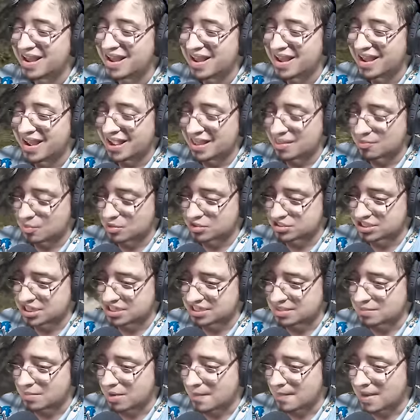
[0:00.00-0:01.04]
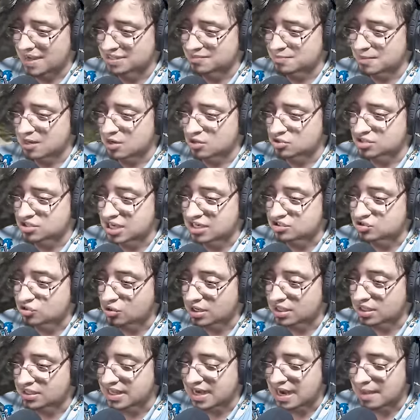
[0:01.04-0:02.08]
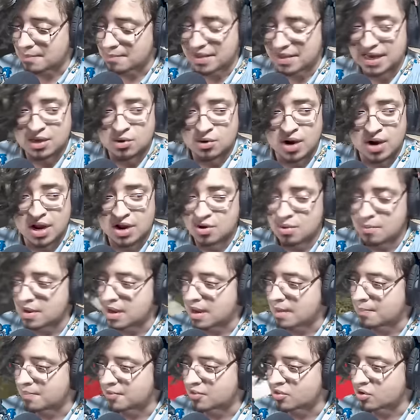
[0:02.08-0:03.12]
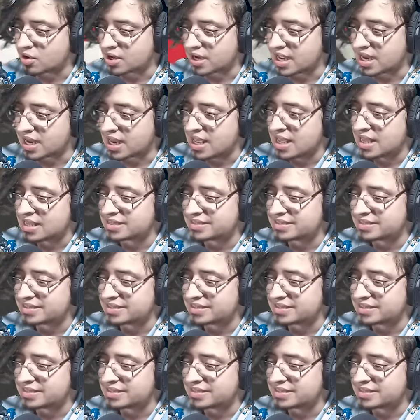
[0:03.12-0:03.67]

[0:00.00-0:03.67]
Es muchísimo más veloz que el Sonic de la película. No me la puedo creer.